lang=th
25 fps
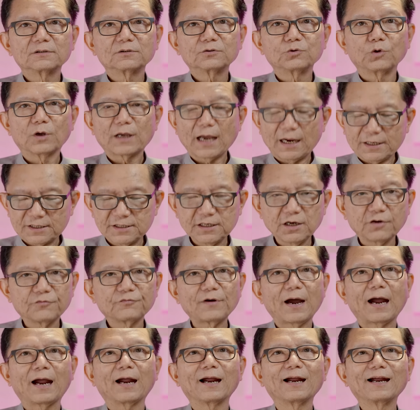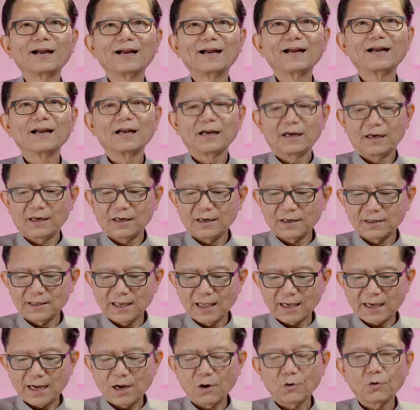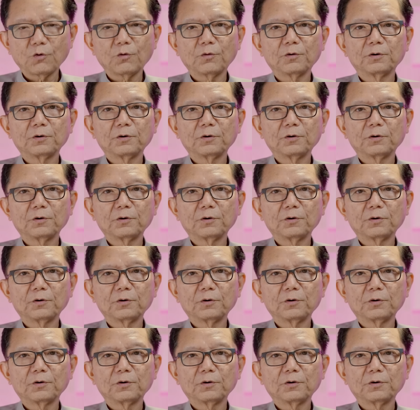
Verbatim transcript: โดยการเชื่อฟังและเขา